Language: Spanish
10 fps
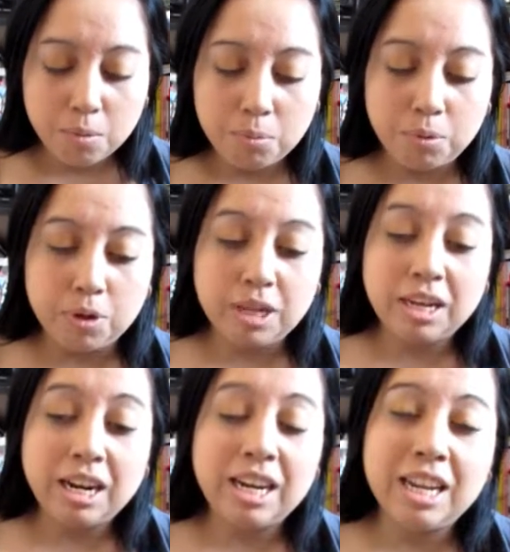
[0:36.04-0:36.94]
porque
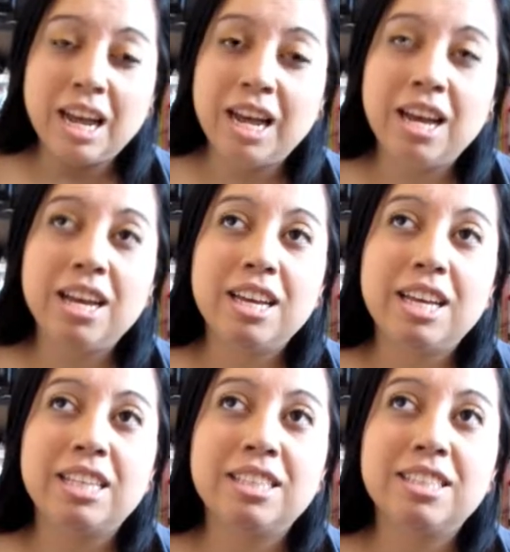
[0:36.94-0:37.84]
en realidad
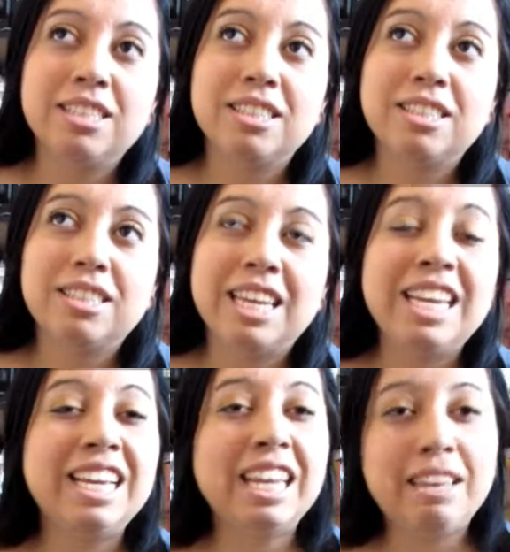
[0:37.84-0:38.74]
es
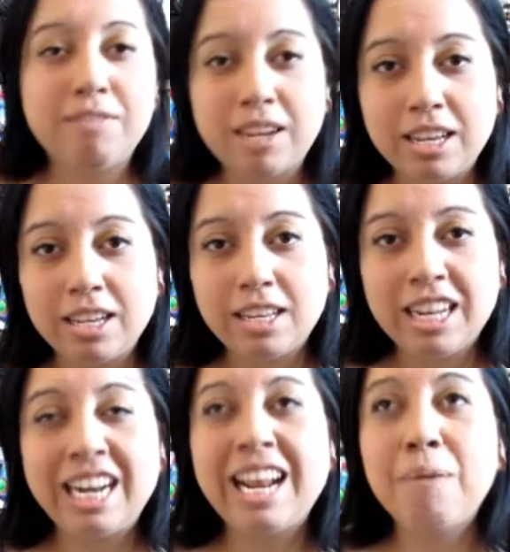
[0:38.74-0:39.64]
increíble,
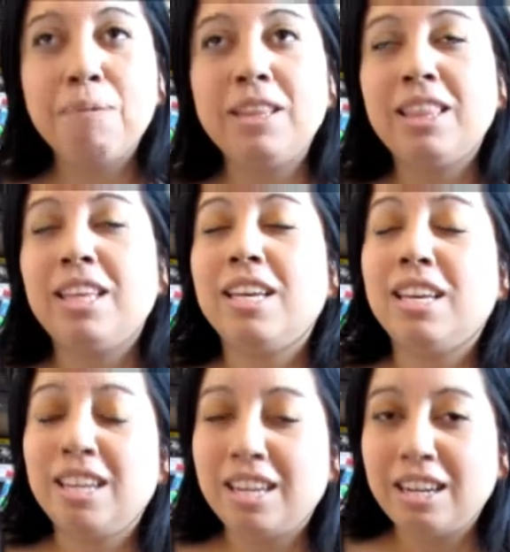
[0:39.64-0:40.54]

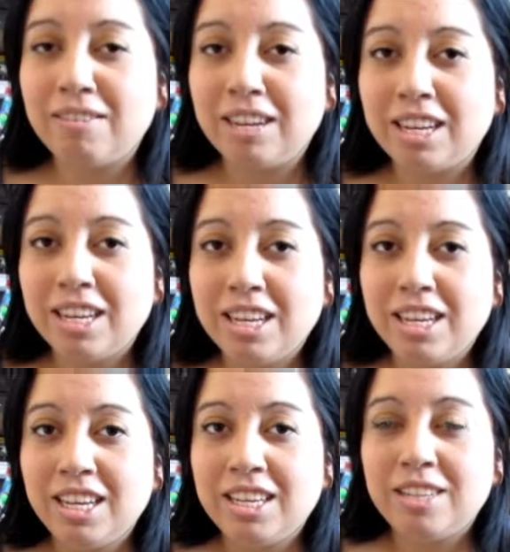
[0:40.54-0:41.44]
realmente increíble.
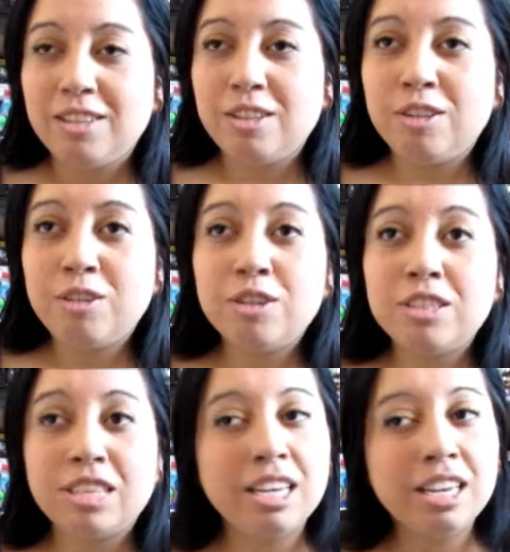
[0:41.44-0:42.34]
Yo no
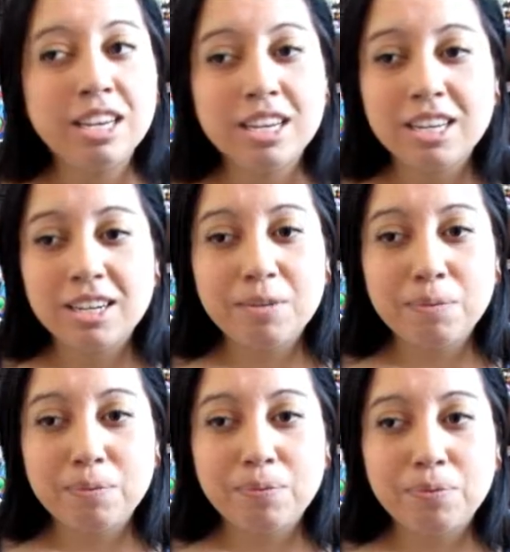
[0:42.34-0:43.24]
sé,
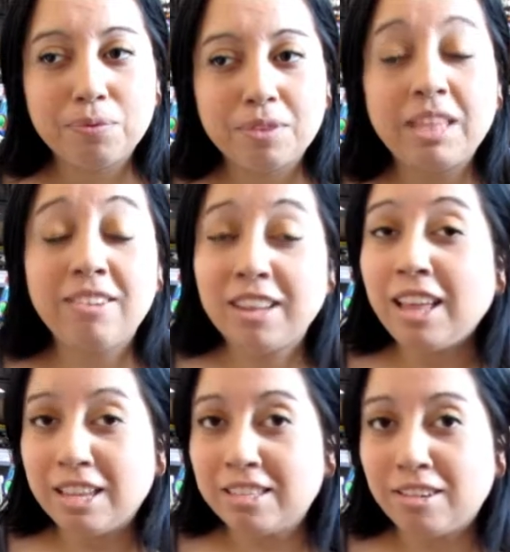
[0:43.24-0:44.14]
de
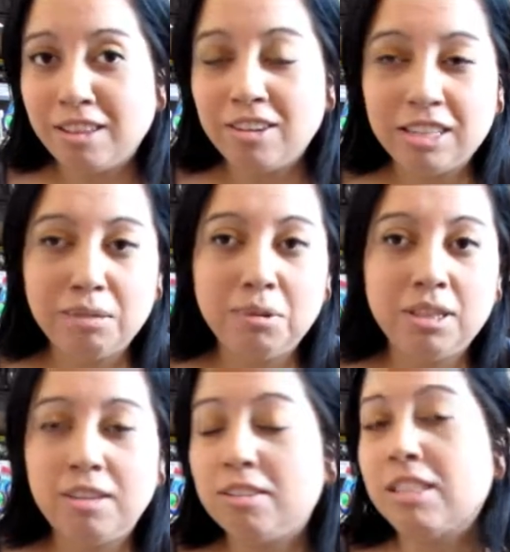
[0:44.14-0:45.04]
verdad, y se lo digo
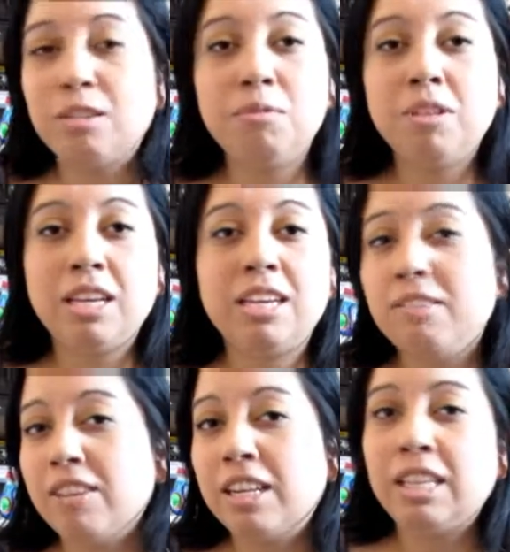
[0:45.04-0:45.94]
honestamente, no sé cómo
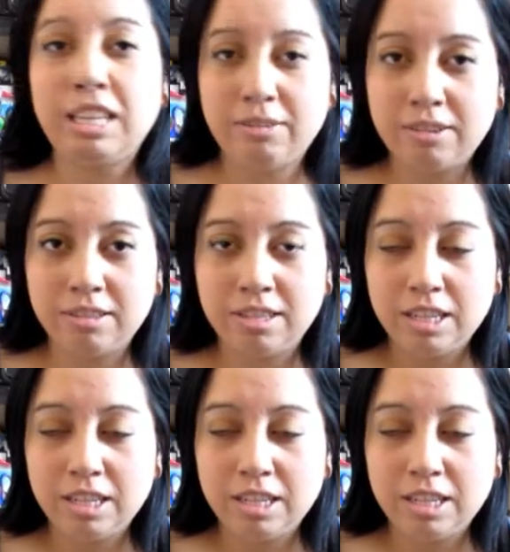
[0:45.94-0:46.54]
describir este libro.